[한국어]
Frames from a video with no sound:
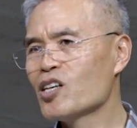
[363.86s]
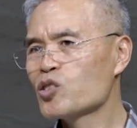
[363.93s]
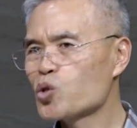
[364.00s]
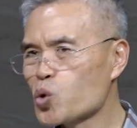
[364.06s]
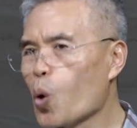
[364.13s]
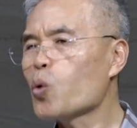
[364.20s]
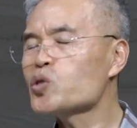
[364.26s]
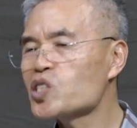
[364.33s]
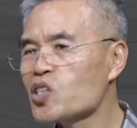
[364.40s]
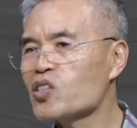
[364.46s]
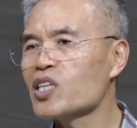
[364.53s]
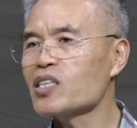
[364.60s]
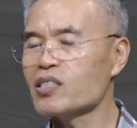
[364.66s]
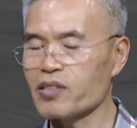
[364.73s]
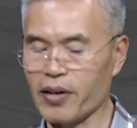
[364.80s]

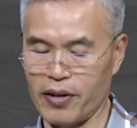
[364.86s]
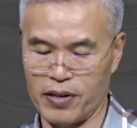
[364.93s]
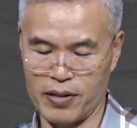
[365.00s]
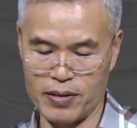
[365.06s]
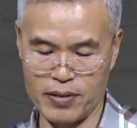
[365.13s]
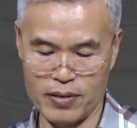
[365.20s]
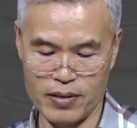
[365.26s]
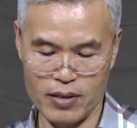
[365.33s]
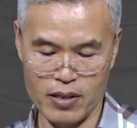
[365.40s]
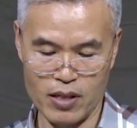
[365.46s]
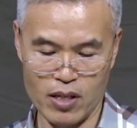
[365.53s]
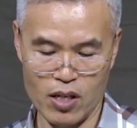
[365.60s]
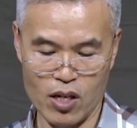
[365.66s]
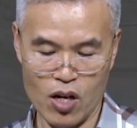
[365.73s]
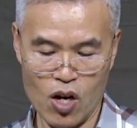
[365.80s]
속성이 그래요.
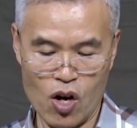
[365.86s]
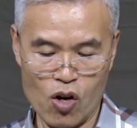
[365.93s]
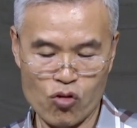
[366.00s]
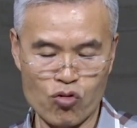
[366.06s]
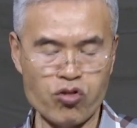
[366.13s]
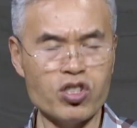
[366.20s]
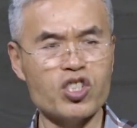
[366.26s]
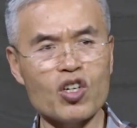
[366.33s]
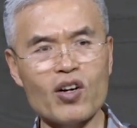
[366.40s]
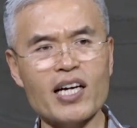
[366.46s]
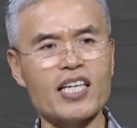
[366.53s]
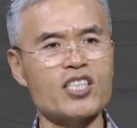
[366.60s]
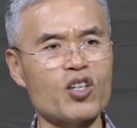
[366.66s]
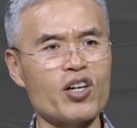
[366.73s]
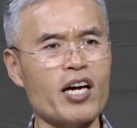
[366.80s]

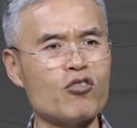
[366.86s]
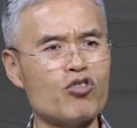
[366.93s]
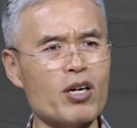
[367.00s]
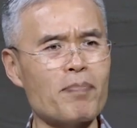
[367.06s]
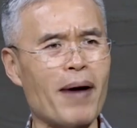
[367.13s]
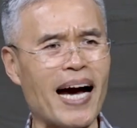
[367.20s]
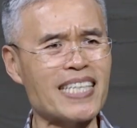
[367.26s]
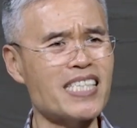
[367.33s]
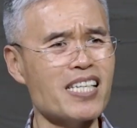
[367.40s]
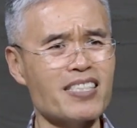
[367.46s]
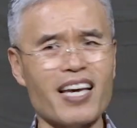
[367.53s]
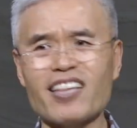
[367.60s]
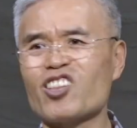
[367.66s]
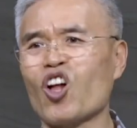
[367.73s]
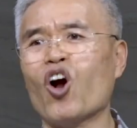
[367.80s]
운전하기 전에 우리 마실
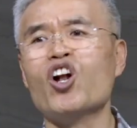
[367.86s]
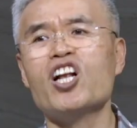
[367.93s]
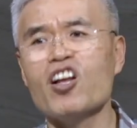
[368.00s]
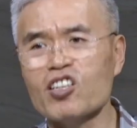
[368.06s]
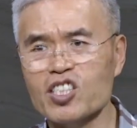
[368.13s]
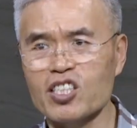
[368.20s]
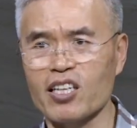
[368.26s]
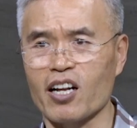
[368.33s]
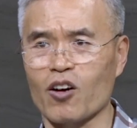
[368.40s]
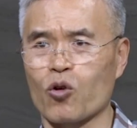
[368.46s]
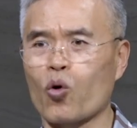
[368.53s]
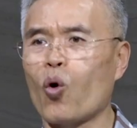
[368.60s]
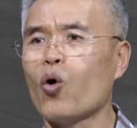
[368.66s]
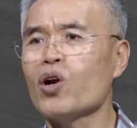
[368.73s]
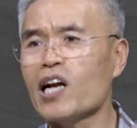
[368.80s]
게 널렸잖아요.
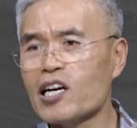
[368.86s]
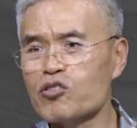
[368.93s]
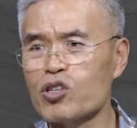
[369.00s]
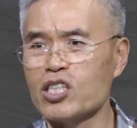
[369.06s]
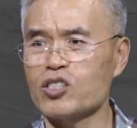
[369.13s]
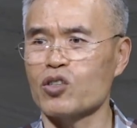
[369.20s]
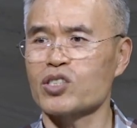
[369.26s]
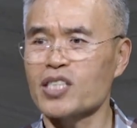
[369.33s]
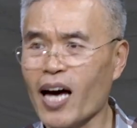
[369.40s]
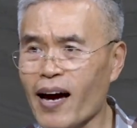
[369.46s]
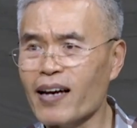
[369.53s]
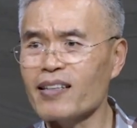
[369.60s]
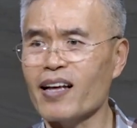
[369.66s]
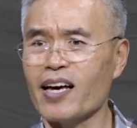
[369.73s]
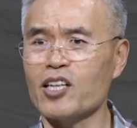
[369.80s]
콜라도 있죠,
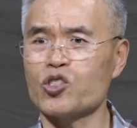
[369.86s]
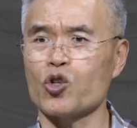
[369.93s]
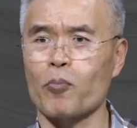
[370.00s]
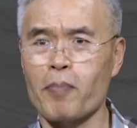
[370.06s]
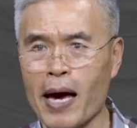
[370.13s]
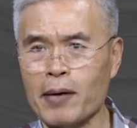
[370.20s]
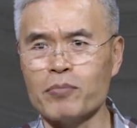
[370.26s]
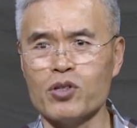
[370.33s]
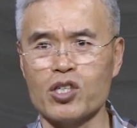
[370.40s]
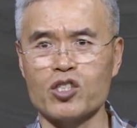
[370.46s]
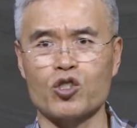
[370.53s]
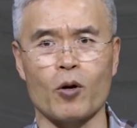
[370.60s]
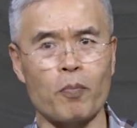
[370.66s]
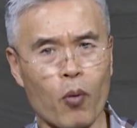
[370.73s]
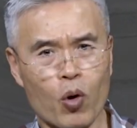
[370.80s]
사이다 있죠, 맹물
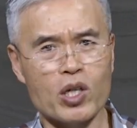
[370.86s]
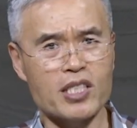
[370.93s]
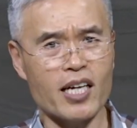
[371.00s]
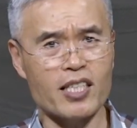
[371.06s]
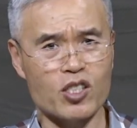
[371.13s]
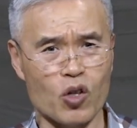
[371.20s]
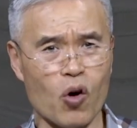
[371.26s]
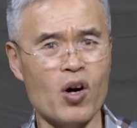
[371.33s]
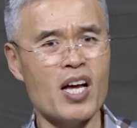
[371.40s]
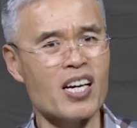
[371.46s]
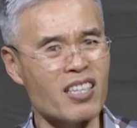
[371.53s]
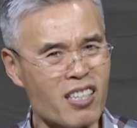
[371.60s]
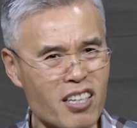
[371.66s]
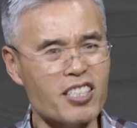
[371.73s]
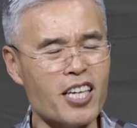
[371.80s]
있죠, 보리차 있죠.
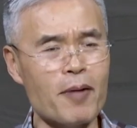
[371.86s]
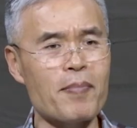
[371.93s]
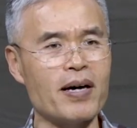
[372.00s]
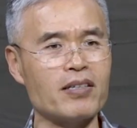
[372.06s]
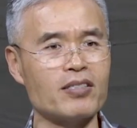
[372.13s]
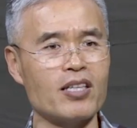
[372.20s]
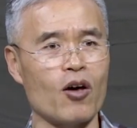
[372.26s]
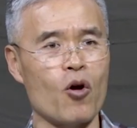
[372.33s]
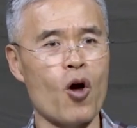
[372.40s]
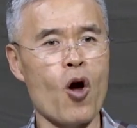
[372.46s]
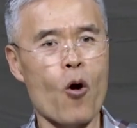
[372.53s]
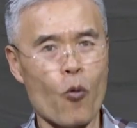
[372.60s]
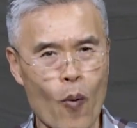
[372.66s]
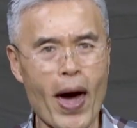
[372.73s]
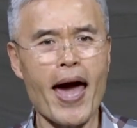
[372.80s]
그렇게 많은데
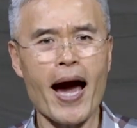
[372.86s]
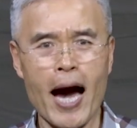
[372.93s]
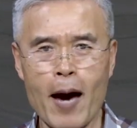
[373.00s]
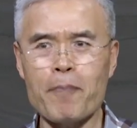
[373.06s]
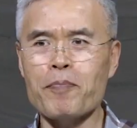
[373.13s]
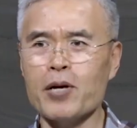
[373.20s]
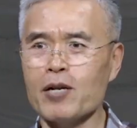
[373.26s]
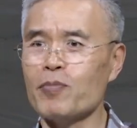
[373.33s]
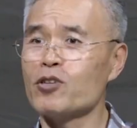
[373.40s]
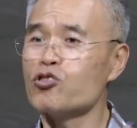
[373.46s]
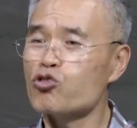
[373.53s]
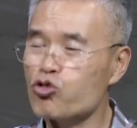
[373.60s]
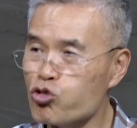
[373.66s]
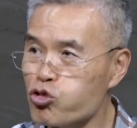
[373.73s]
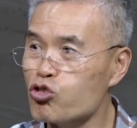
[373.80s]
왜 하필이면
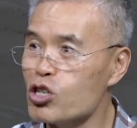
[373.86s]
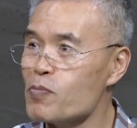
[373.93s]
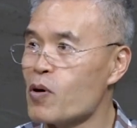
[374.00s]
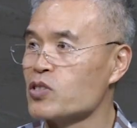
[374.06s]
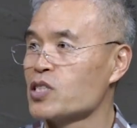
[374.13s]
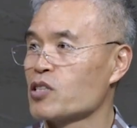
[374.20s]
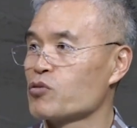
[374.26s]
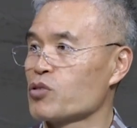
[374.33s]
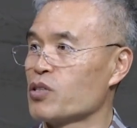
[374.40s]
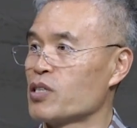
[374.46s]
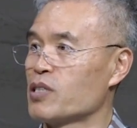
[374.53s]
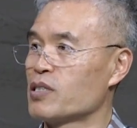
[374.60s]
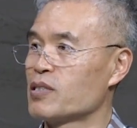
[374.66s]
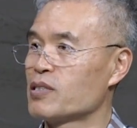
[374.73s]
술을 먹냐고요.